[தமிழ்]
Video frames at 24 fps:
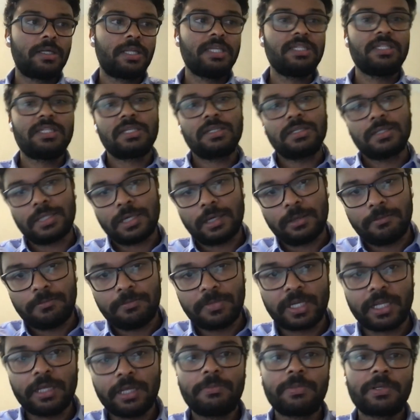டீச்சிங் ஜாப்
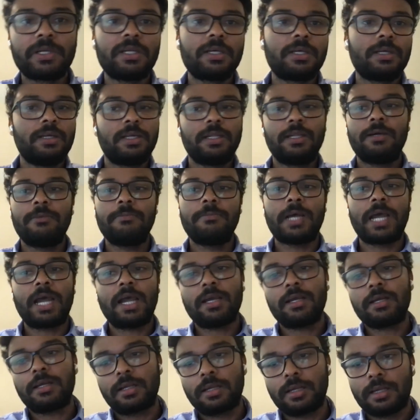ட்ரை பண்ணு இல்ல
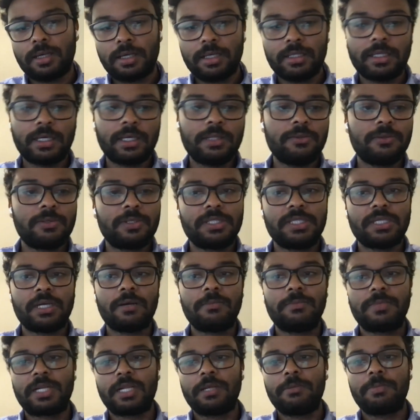பேங்க்ல ஏதாவது ஒரு
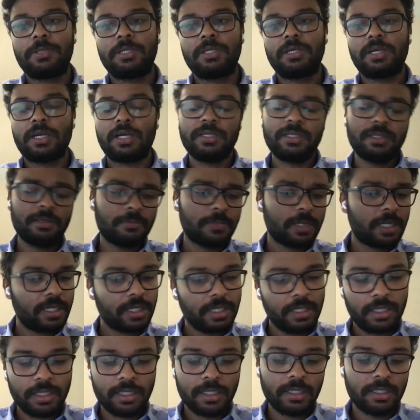ஜாப் ட்ரை பண்ணு அந்த
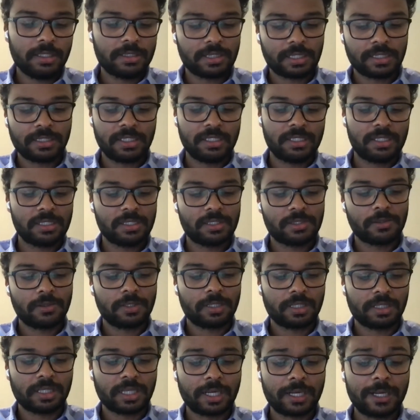மாதிரி சஜஷன்
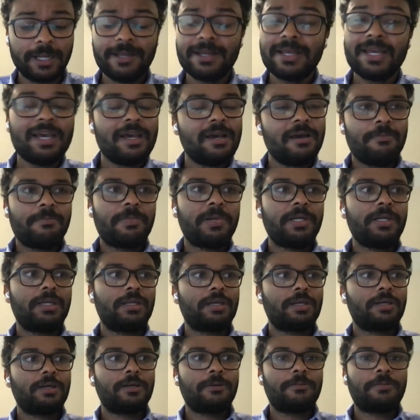சொல்லிட்டு இருந்தாங்க
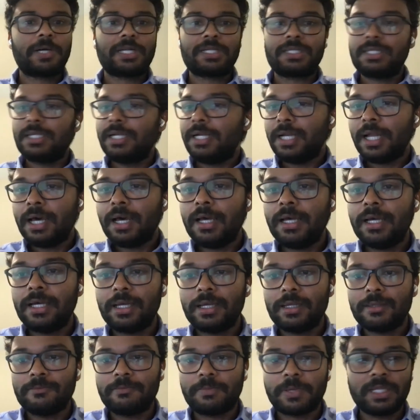பட் பர்சனலா
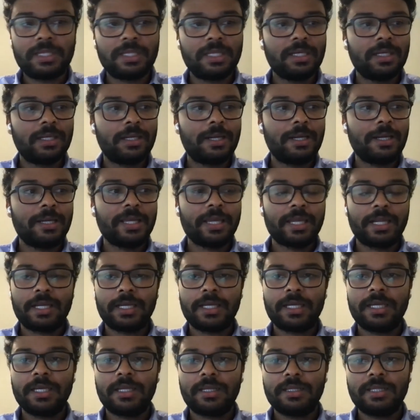பாத்தீங்கன்னா
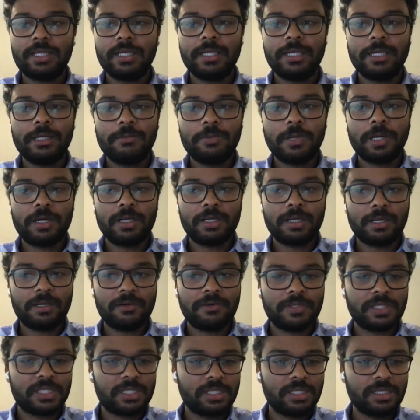எனக்கு இருந்த
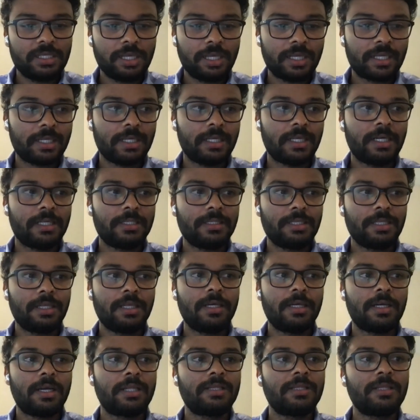ஈடுபாடுகளை வச்சு எனக்கு
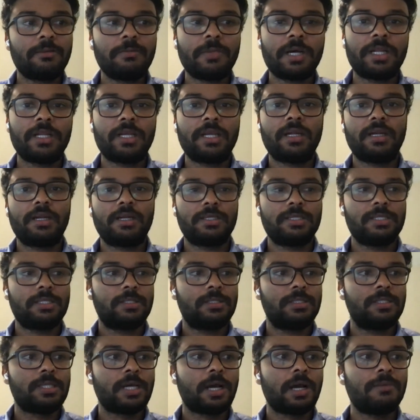அதுல அந்த மாதிரியான
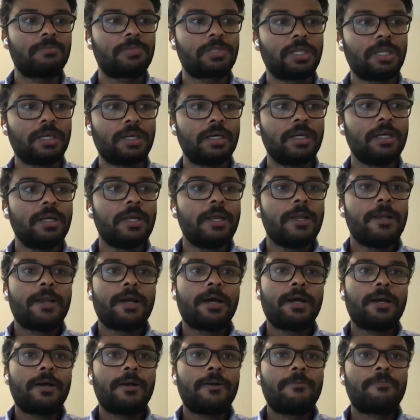ஜாப்ஸ்ல
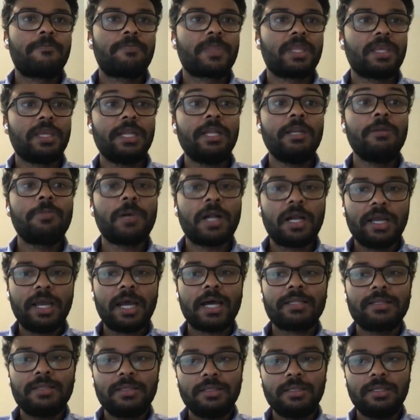ஈடுபாடு
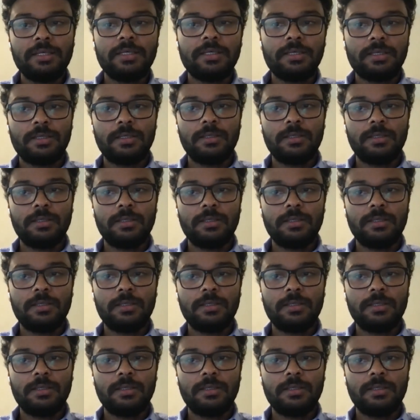அந்த